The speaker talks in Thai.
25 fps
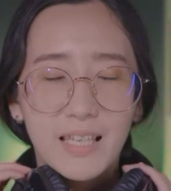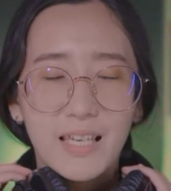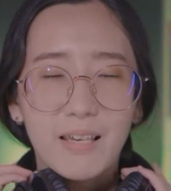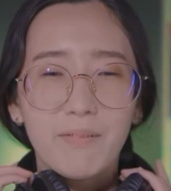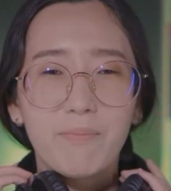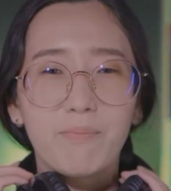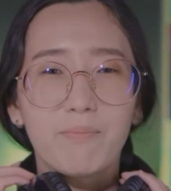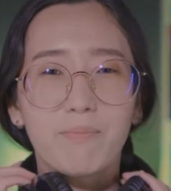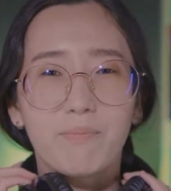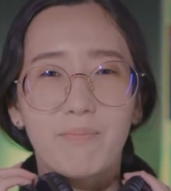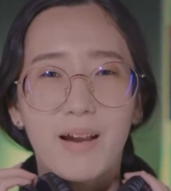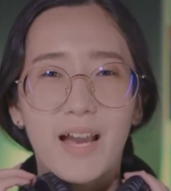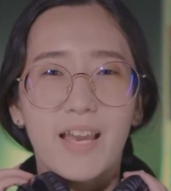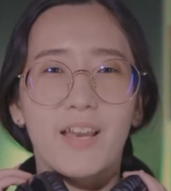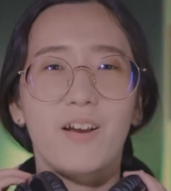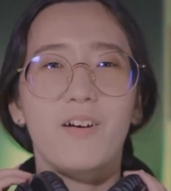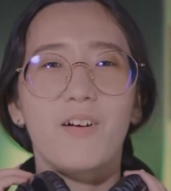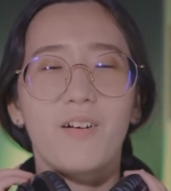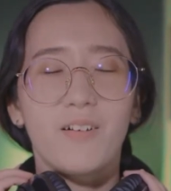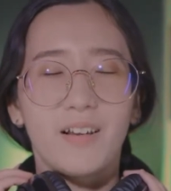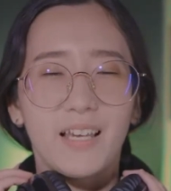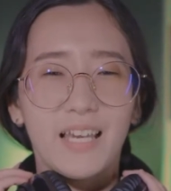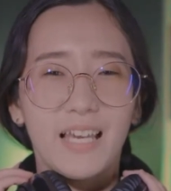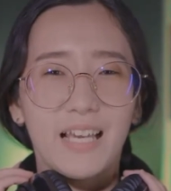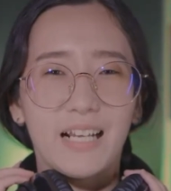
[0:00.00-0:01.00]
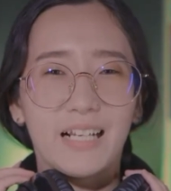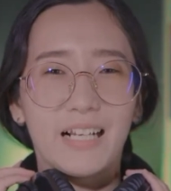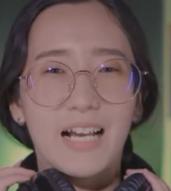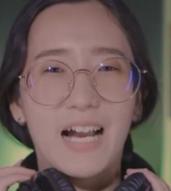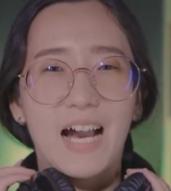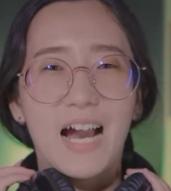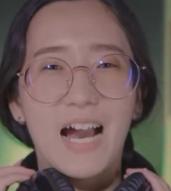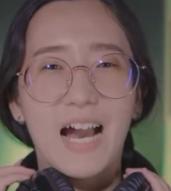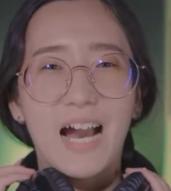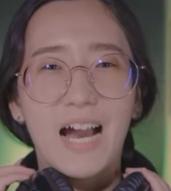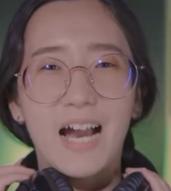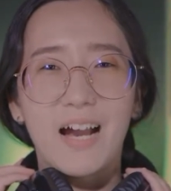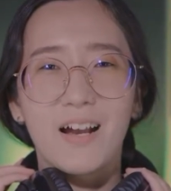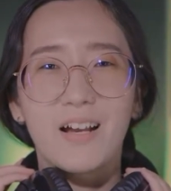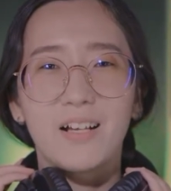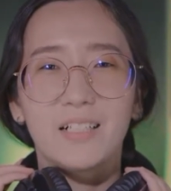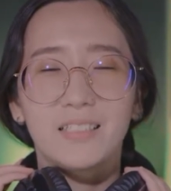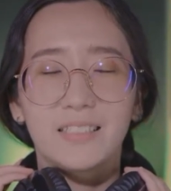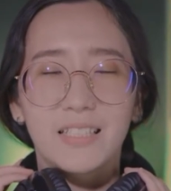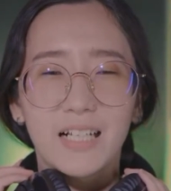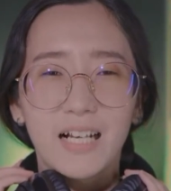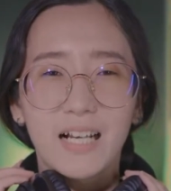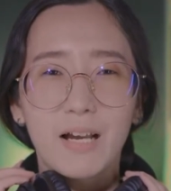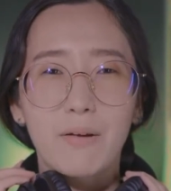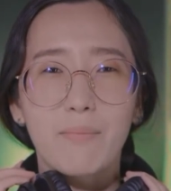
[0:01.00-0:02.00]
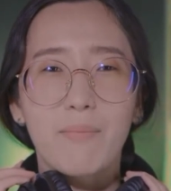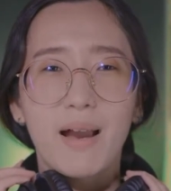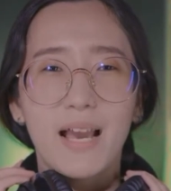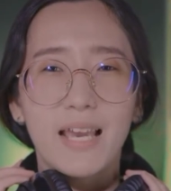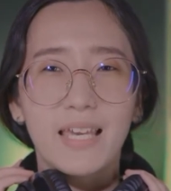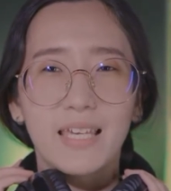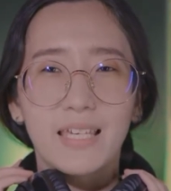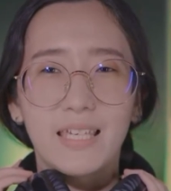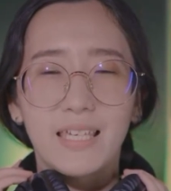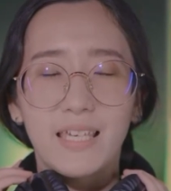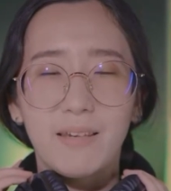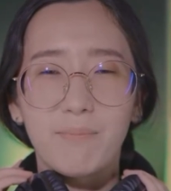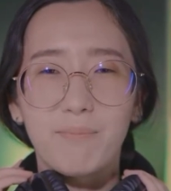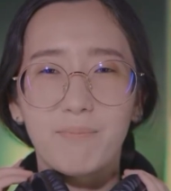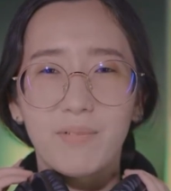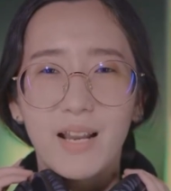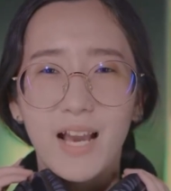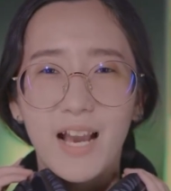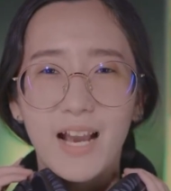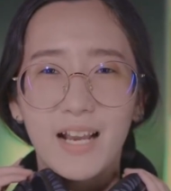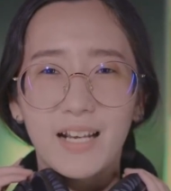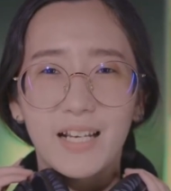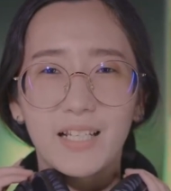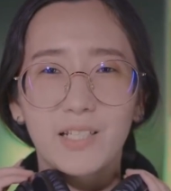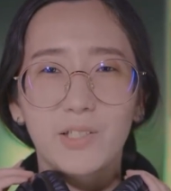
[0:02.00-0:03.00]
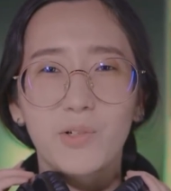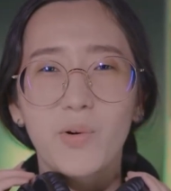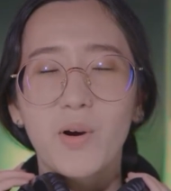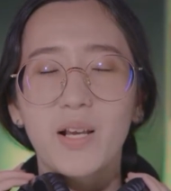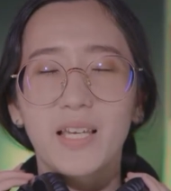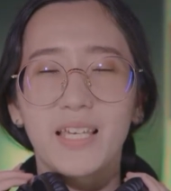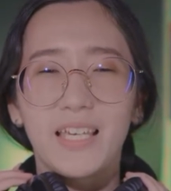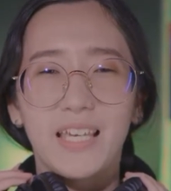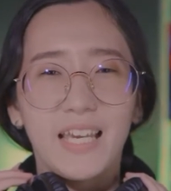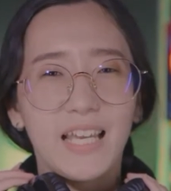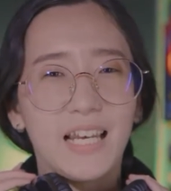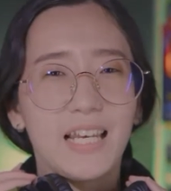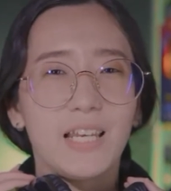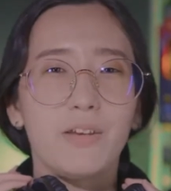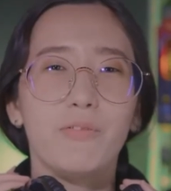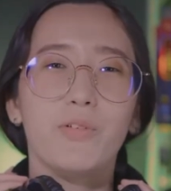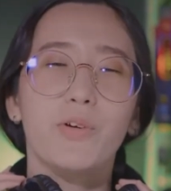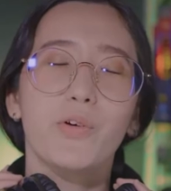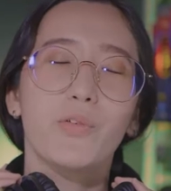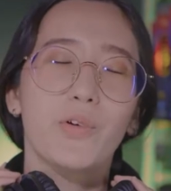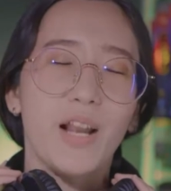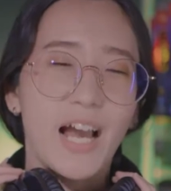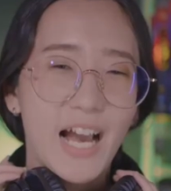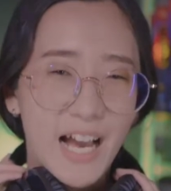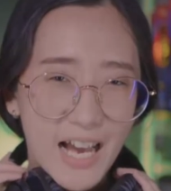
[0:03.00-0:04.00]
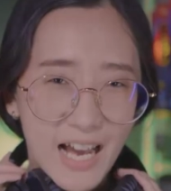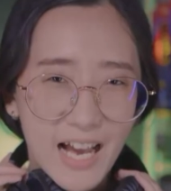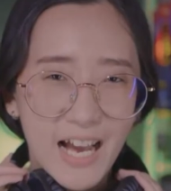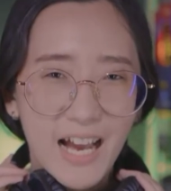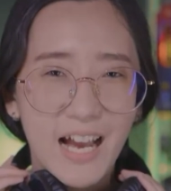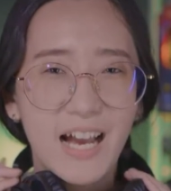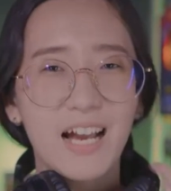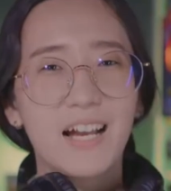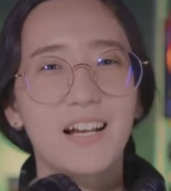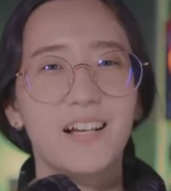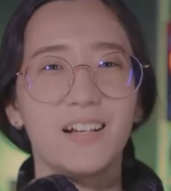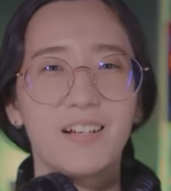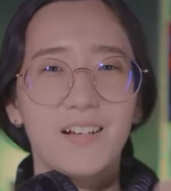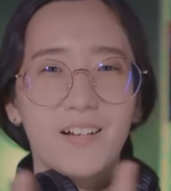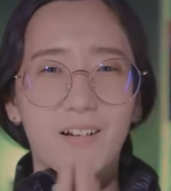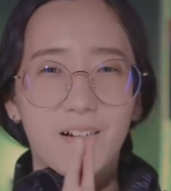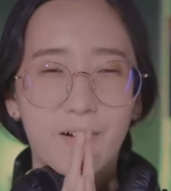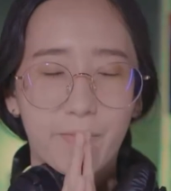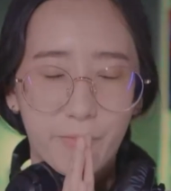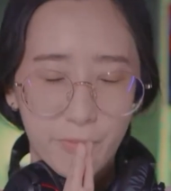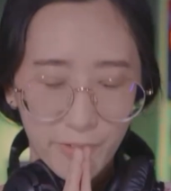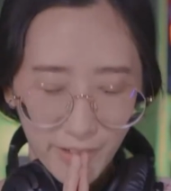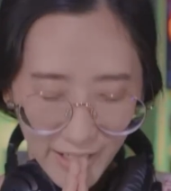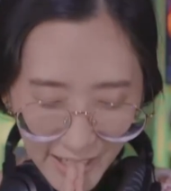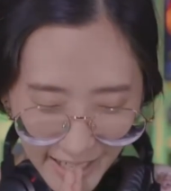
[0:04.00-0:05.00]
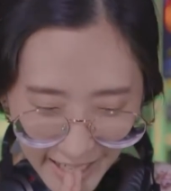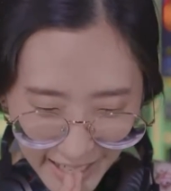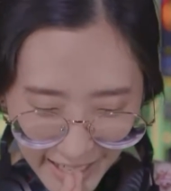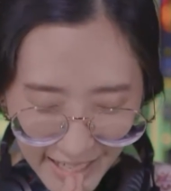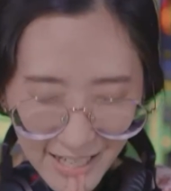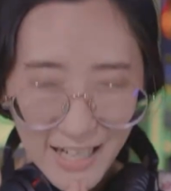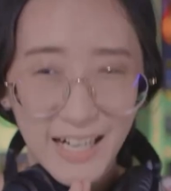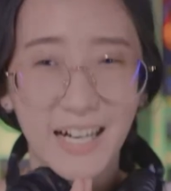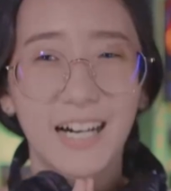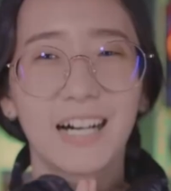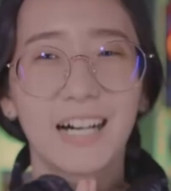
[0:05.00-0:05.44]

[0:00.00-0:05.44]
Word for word: คลิปใหม่ของเกดค่ะ เจอกันใหม่คลิปหน้าในช่วงเกดรีวิวนะคะ ขอบคุณค่ะ